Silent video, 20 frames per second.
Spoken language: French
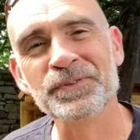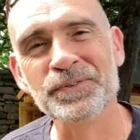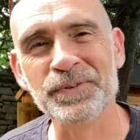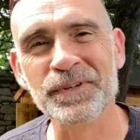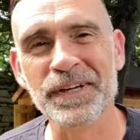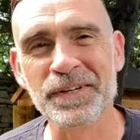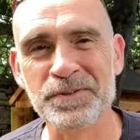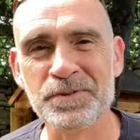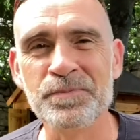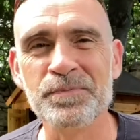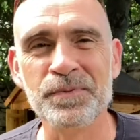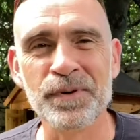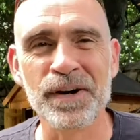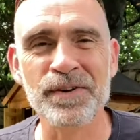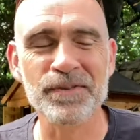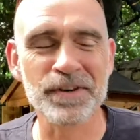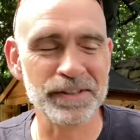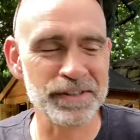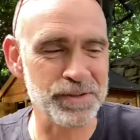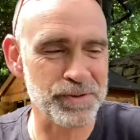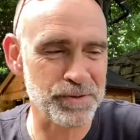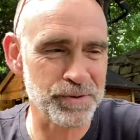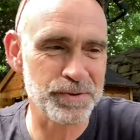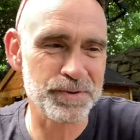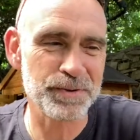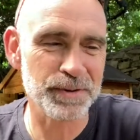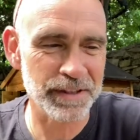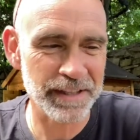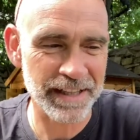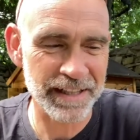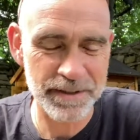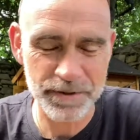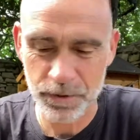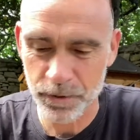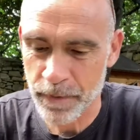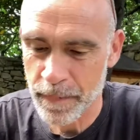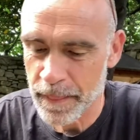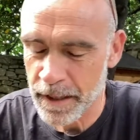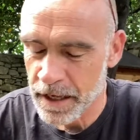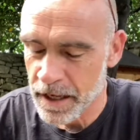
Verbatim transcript: En tout cas, tu pourras voir des choses sur les réseaux.